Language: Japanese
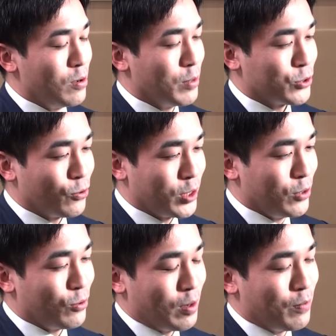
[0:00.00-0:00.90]
まあ、将棋で
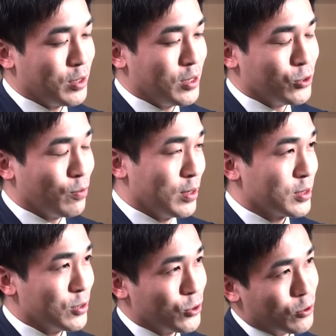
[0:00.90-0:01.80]
いうとやっぱり序
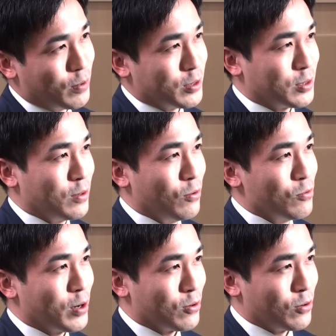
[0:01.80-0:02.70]
盤戦中盤戦を
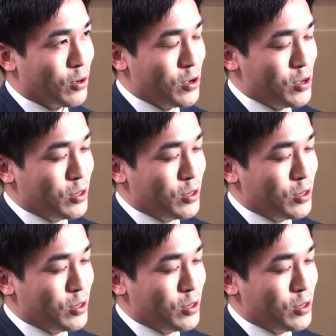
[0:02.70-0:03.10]
うまく